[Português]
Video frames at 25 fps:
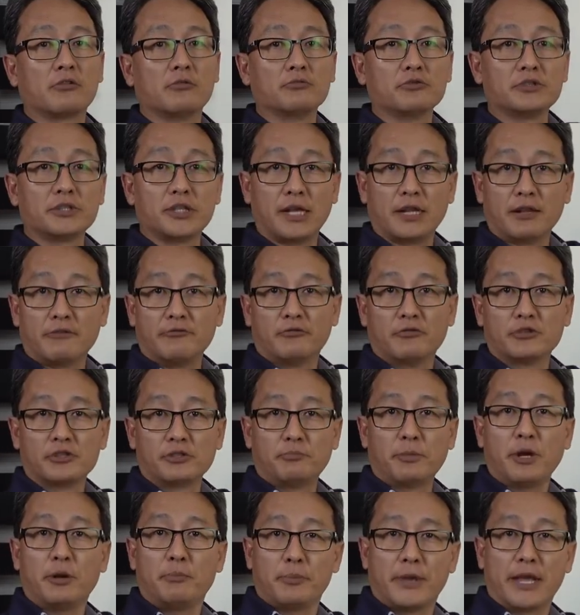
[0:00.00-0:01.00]
como se ela fosse
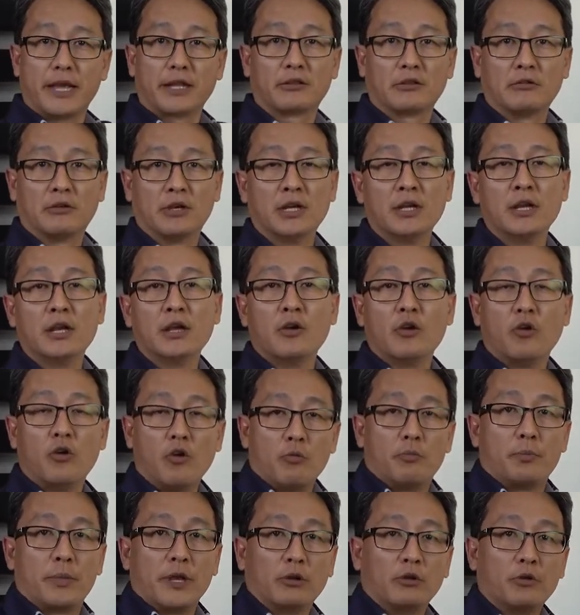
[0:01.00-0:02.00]
perpétua.
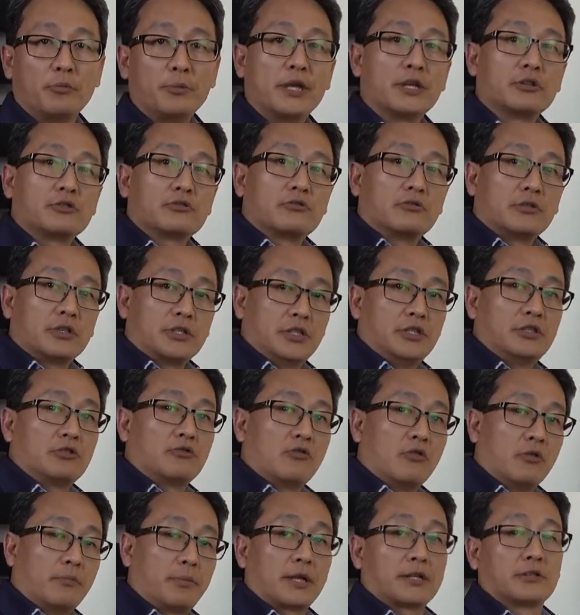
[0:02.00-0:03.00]
Ou pelo menos quando a gente
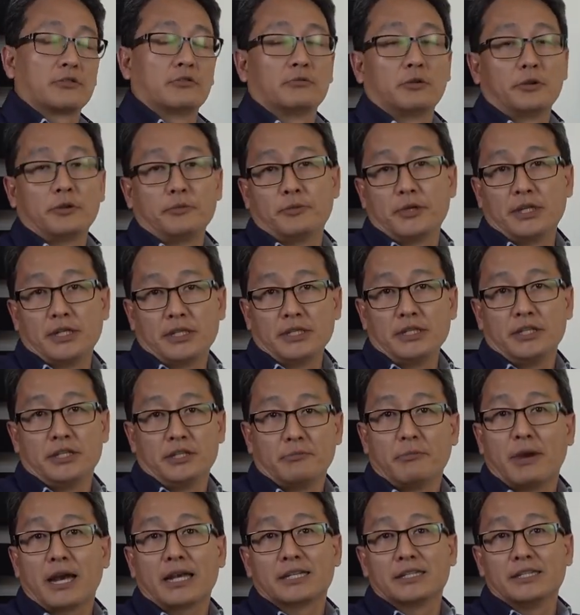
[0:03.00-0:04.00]
compra ação de uma empresa, a gente
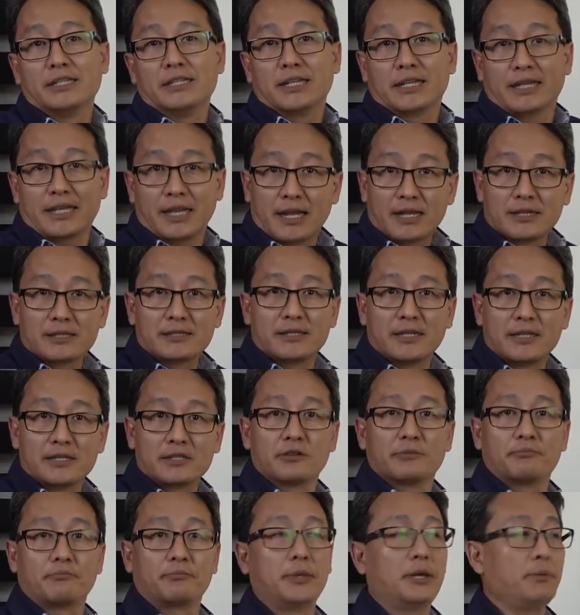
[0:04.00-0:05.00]
imagina que ela
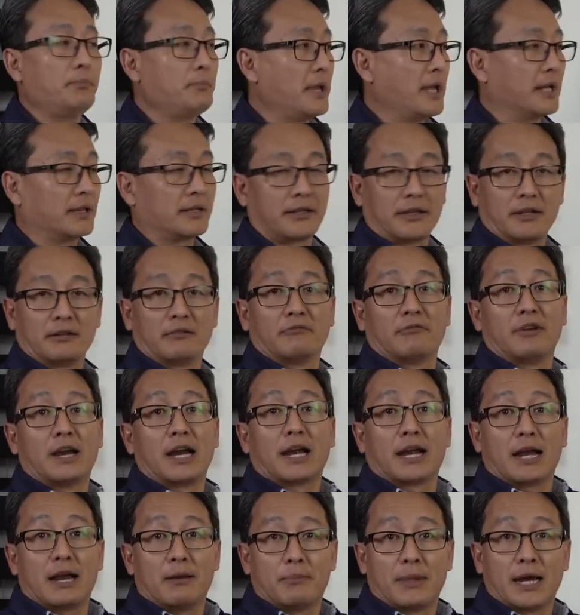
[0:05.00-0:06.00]
seja perpétua, que ela não vai
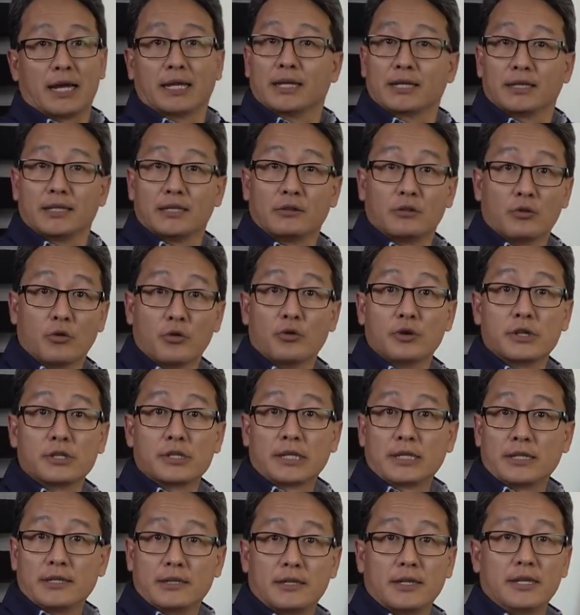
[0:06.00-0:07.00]
acabar daqui dois,
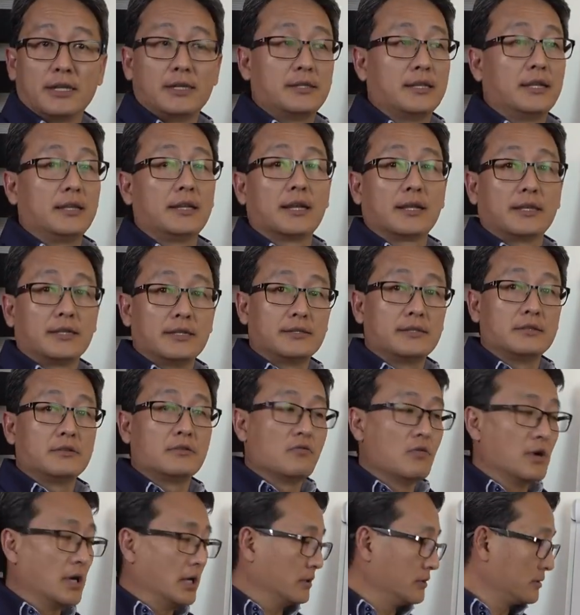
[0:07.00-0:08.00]
daqui três, nem daqui
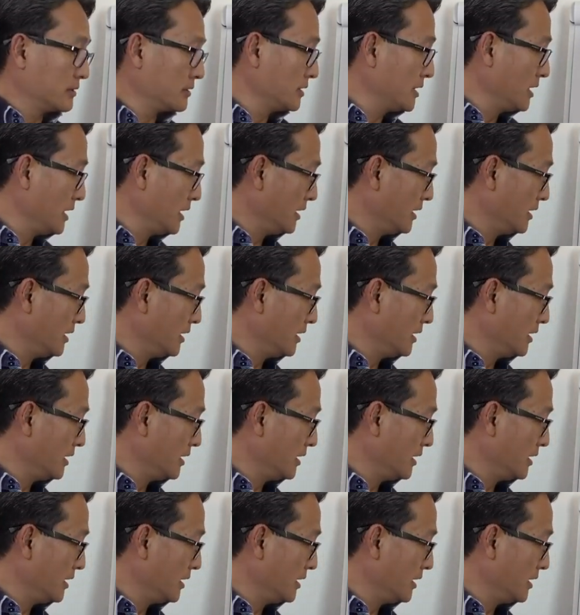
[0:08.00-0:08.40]
cinco anos.